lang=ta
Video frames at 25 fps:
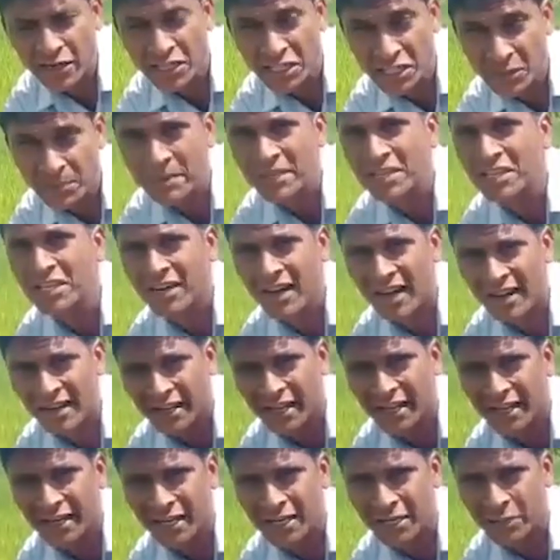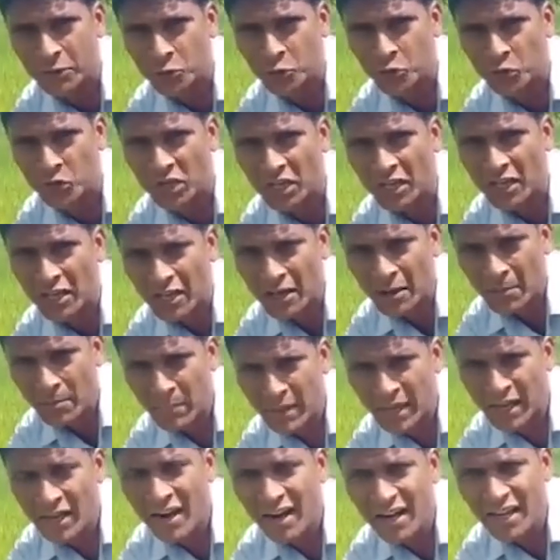காரணம் இவ்வாறு காணப்படும் போது
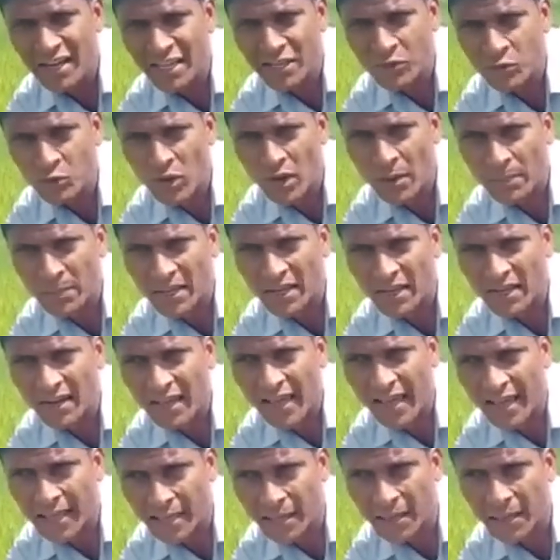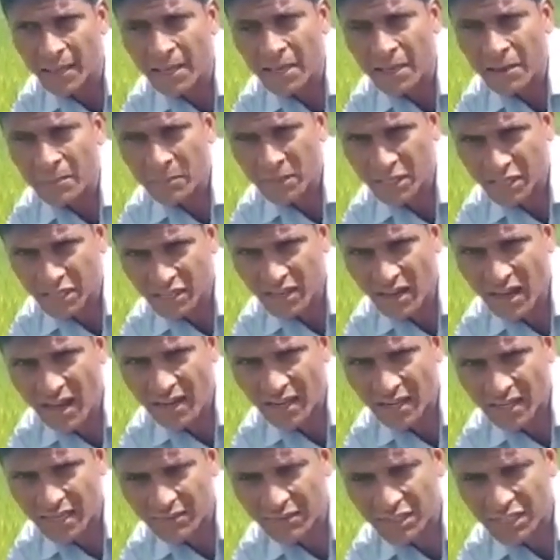வேர்த்தொகுதியினால்
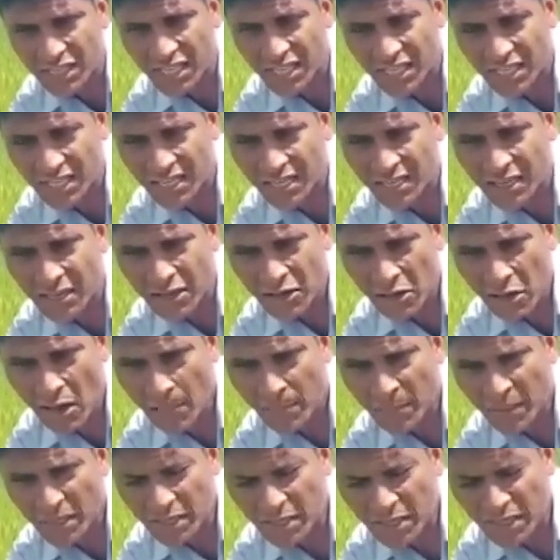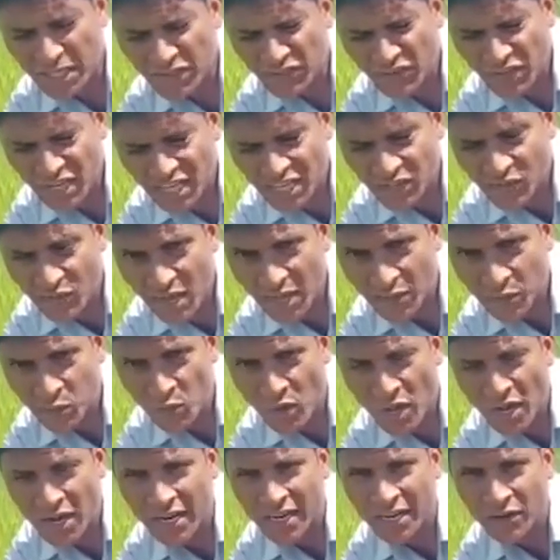போசனையை அகத்துறிஞ்ச முடியாது
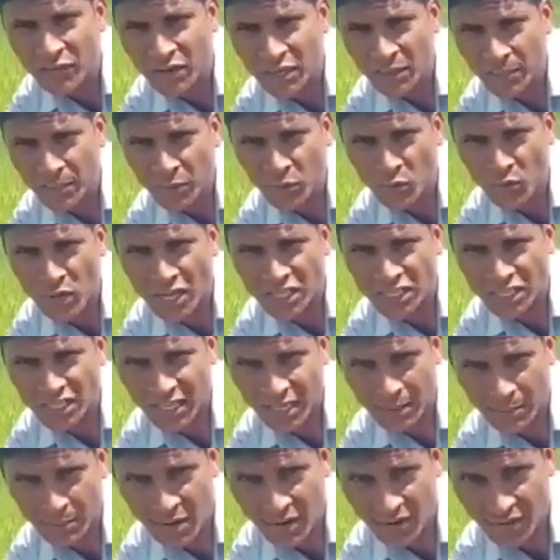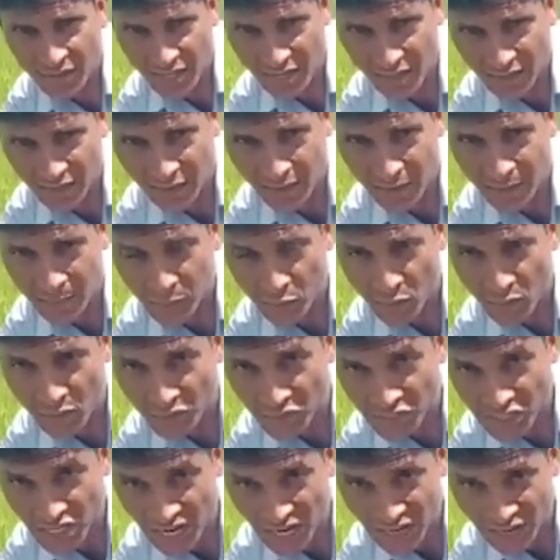அதனால் நாம் முதலில் இதனையே சரி
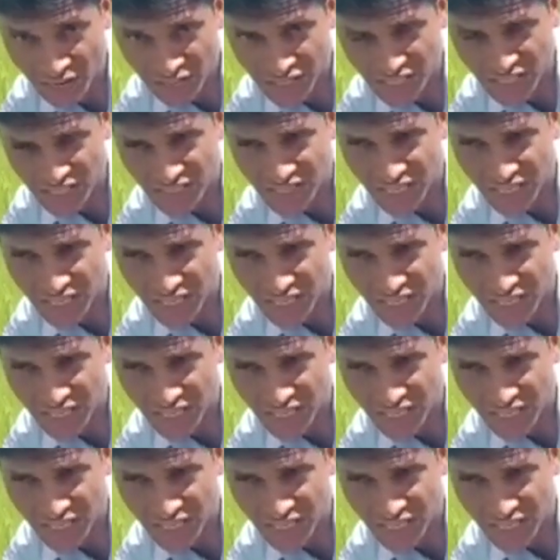செய்ய வேண்டும்